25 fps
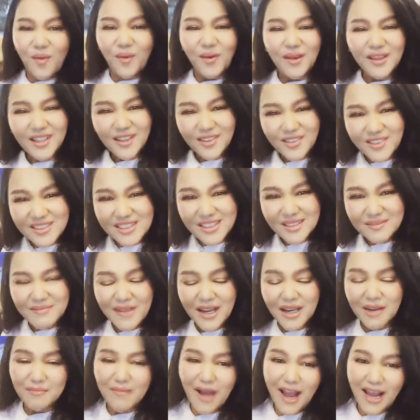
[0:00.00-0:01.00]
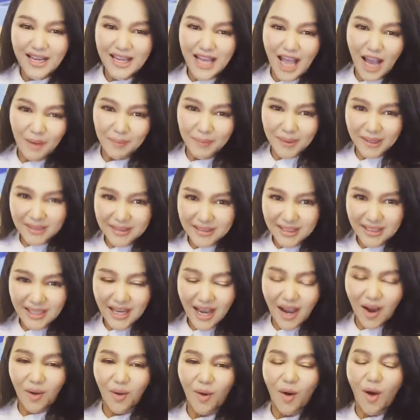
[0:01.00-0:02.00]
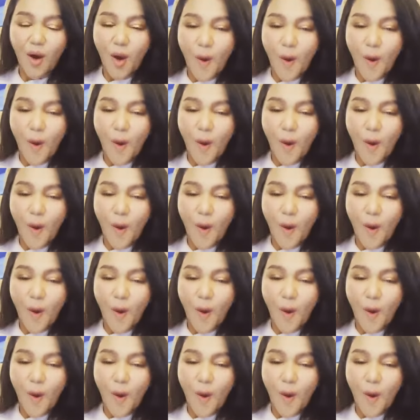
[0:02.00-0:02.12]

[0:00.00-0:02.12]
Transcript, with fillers: วันนี้รู้สึกเบิกบานอยากไปเที่ยว